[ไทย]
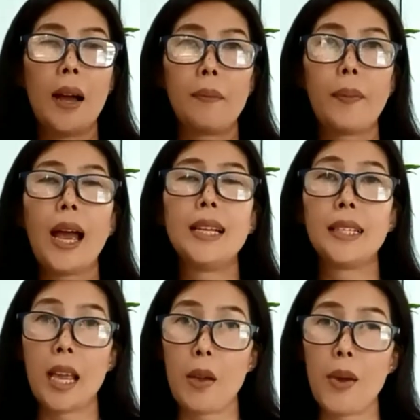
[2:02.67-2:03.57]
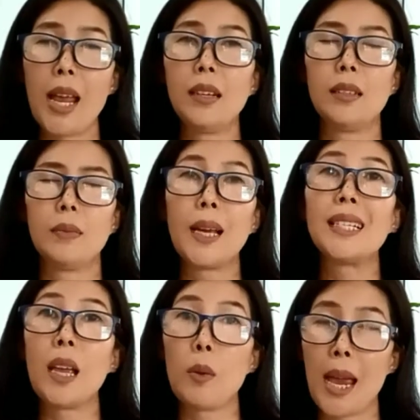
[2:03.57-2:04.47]
ไปเซเว่นไป
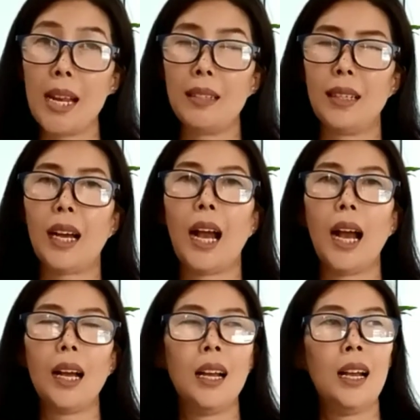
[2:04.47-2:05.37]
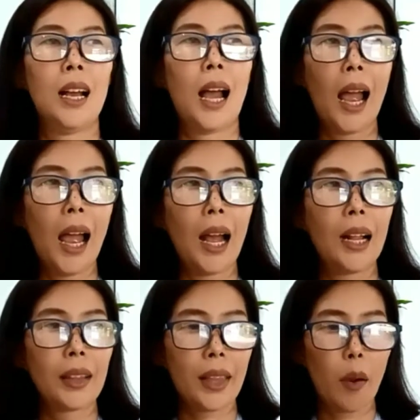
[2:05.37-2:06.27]
เซเว่นนะคะ อ่ะ
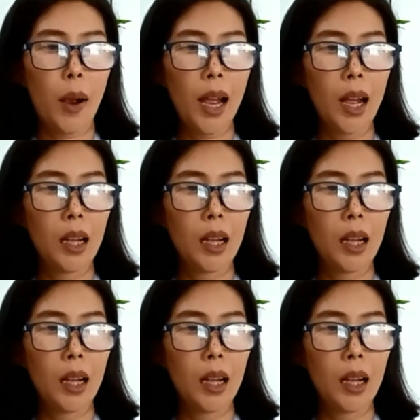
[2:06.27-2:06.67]
แต่ว่า